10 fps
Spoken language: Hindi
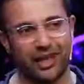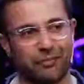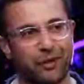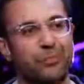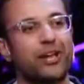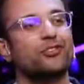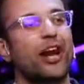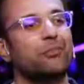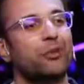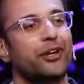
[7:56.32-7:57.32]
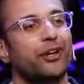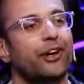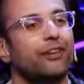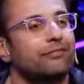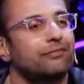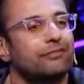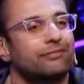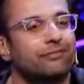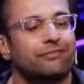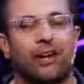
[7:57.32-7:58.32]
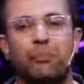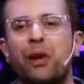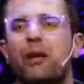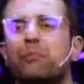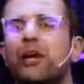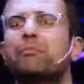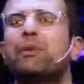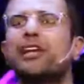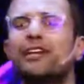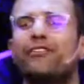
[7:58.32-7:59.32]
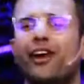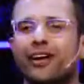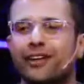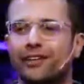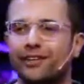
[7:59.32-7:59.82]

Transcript: या आपका अपना एक स्टैंड पॉइंट है अपना आपका एक बिलीफ है